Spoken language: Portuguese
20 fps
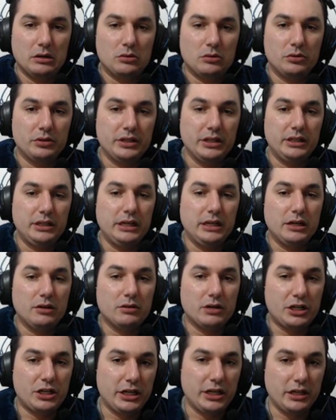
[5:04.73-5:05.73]
O que, que
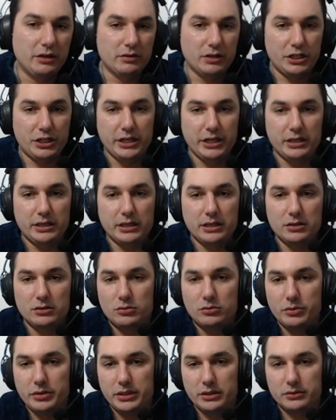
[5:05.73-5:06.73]
eu achei? Eu achei
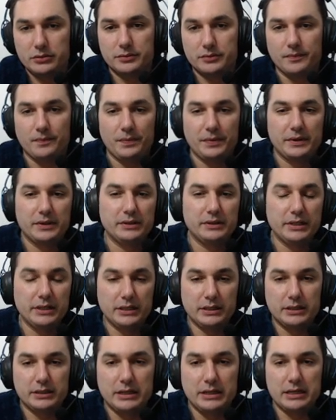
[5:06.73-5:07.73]
tranquilo
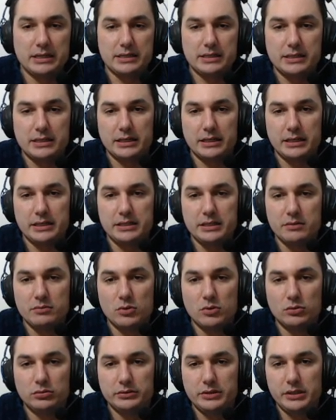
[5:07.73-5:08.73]
ter essa, esse
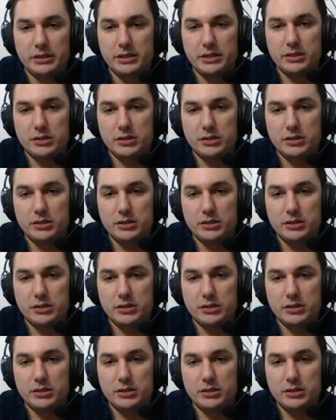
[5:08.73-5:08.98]
monte de